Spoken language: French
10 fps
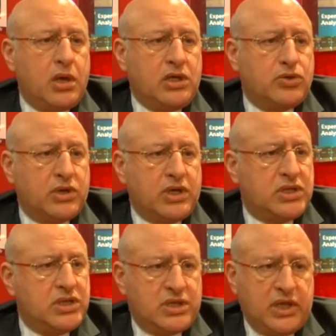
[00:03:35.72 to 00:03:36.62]
qui sont
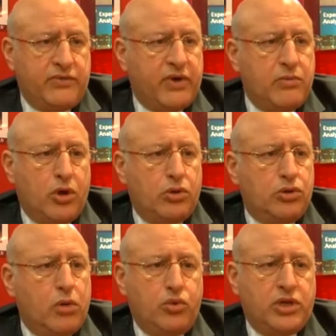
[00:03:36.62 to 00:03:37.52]
assistés vraiment
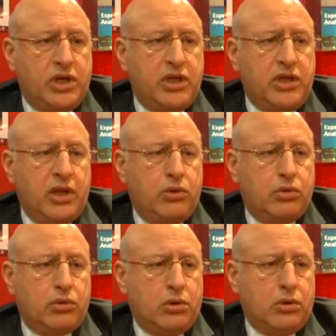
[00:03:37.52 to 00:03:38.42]
d'un bout à
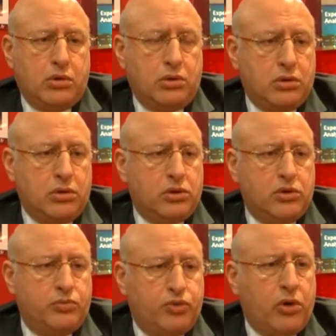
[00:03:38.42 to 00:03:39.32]
l'autre euh,
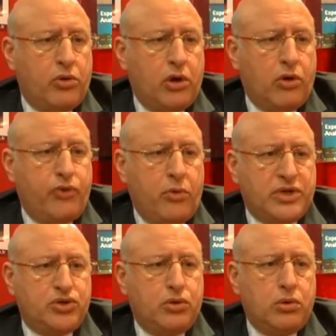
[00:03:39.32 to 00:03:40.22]
pour leur
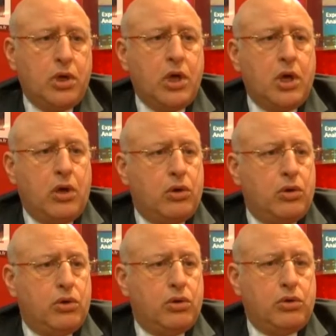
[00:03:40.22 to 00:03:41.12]
formation.
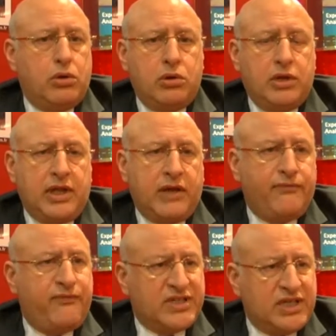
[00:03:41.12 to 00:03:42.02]
Euh, la
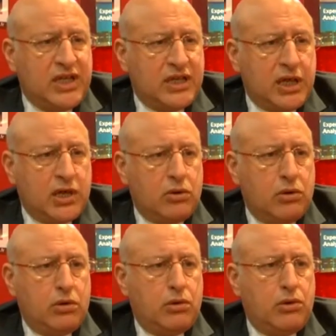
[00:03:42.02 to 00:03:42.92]
facilité
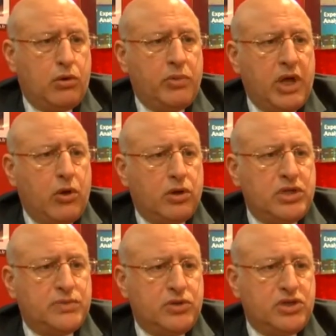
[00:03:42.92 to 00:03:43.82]
que l'on met à leur
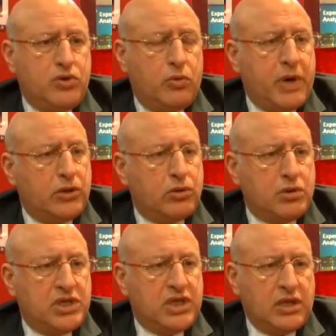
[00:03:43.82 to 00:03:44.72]
disposition par notre
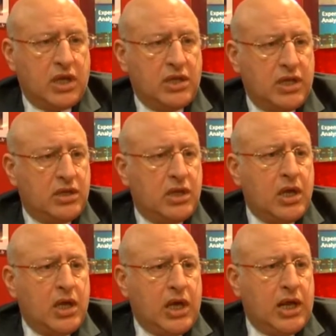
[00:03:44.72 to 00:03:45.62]
site internet
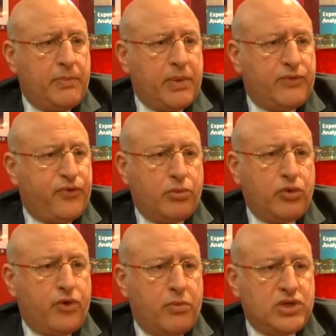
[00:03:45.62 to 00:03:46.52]
et la plateforme de
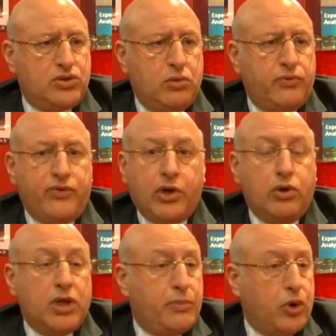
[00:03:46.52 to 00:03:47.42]
formation fait que
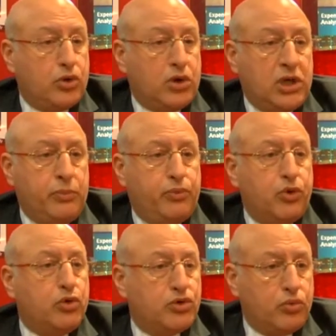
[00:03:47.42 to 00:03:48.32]
n'importe qui peut
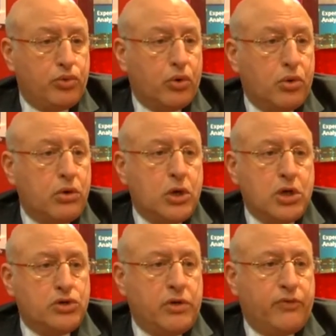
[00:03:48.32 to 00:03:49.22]
de son bureau
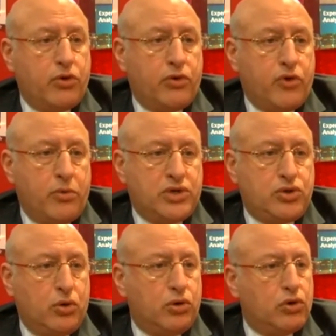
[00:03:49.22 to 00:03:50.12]
suivre nos
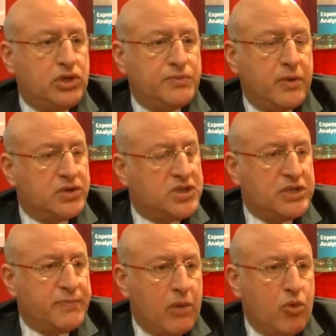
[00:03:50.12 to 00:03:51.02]
formations. On en dispense
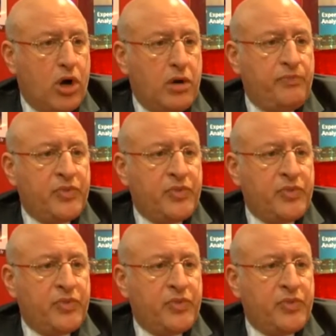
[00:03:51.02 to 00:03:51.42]
6 par mois,